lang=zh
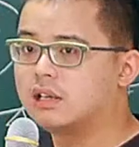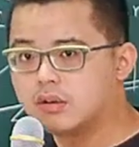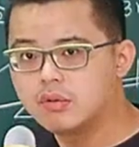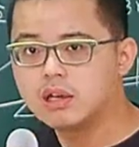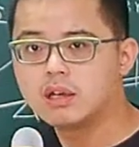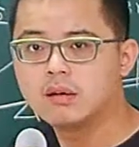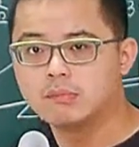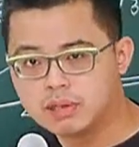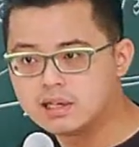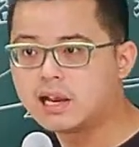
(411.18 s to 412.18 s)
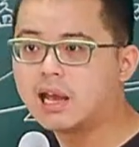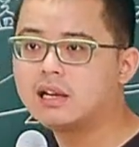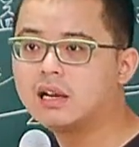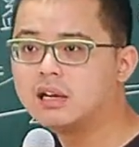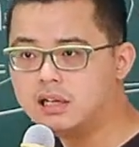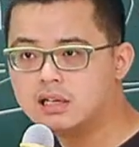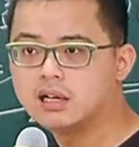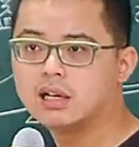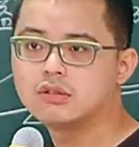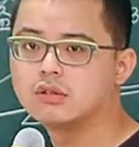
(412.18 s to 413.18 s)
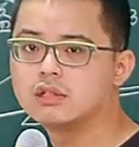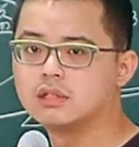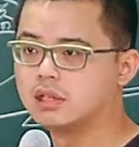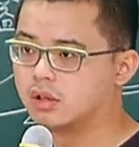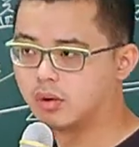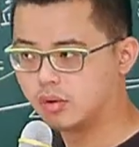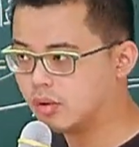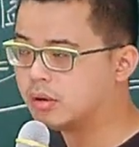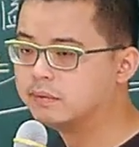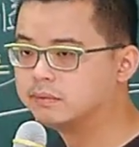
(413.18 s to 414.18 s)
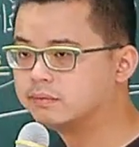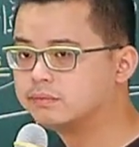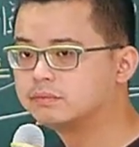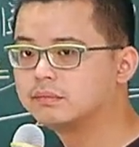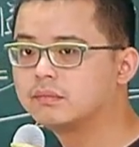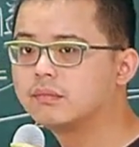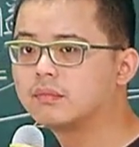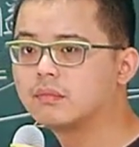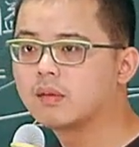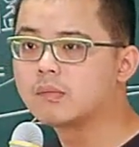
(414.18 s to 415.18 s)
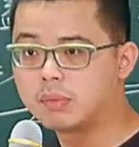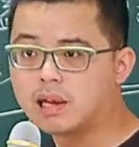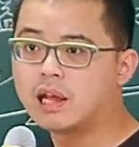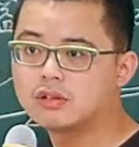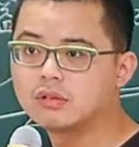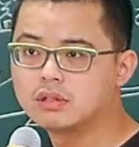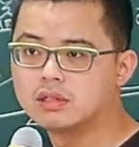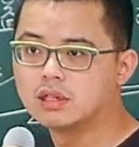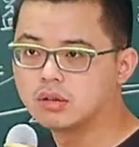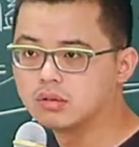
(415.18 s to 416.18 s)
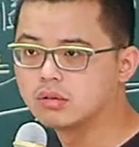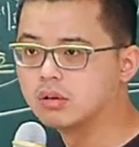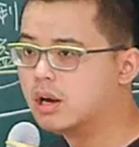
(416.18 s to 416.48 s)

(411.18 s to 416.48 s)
因为本来利益衡量就会直接通过，本来就会直接通过，